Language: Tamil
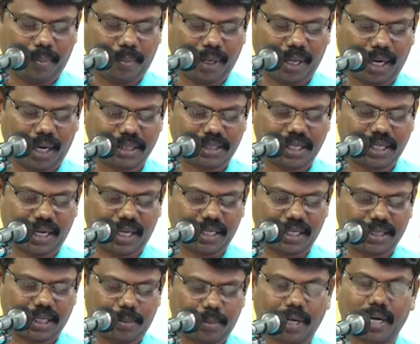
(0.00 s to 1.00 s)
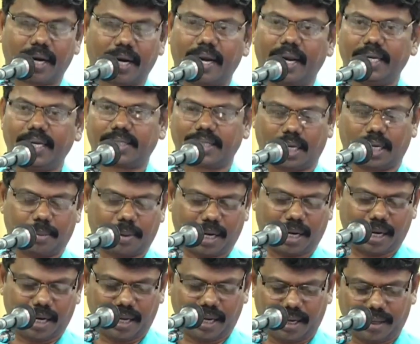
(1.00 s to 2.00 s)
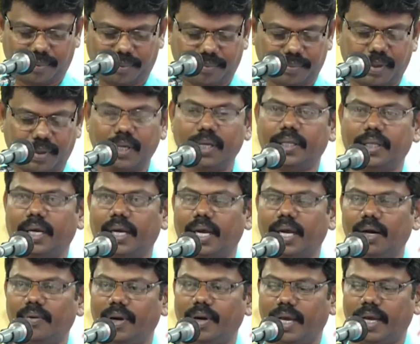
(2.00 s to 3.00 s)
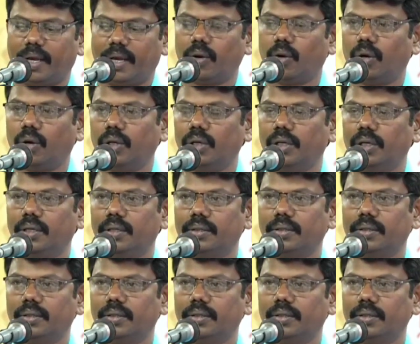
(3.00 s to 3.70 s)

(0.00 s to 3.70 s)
பேராசிரியர் ஜவஹர் நேசன் அவர்களே இந்த நிகழ்வில் என்னோடு